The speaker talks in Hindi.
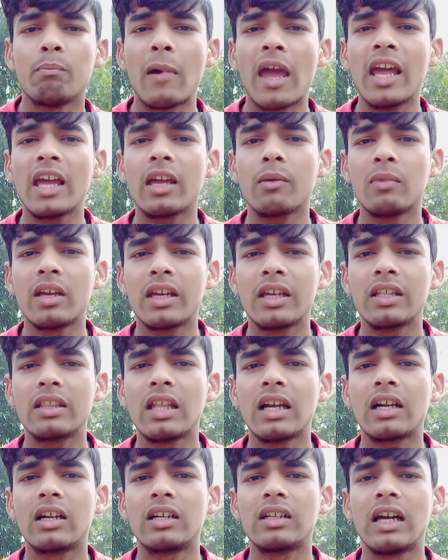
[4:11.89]
बैंक में
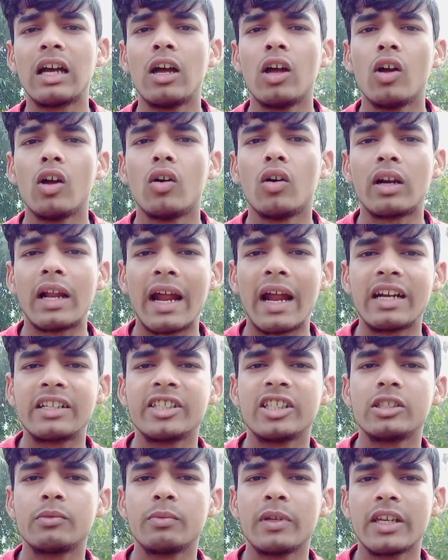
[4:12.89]
कितना कटा और
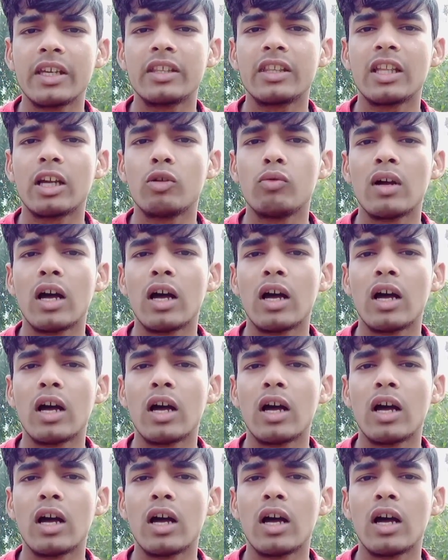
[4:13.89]
एडसेंस में कितना